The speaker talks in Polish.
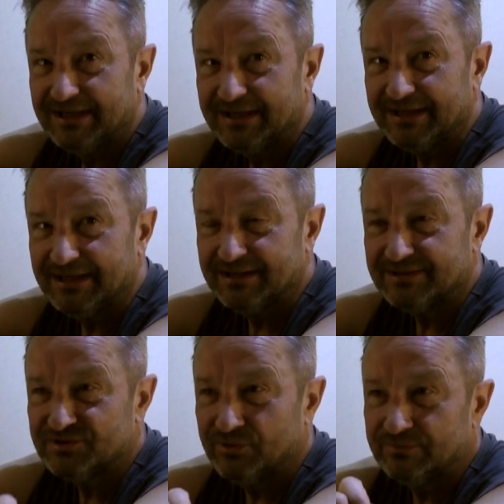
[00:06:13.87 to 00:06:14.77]
e,
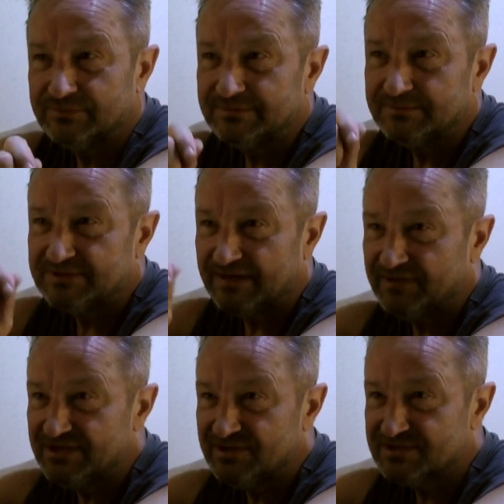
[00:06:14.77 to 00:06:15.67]
są
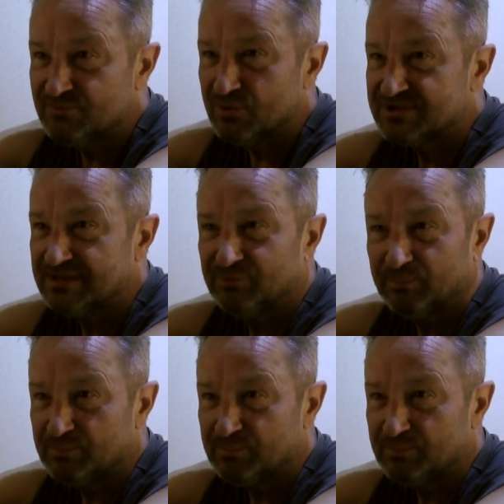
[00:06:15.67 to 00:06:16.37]
trafieni z głosem do,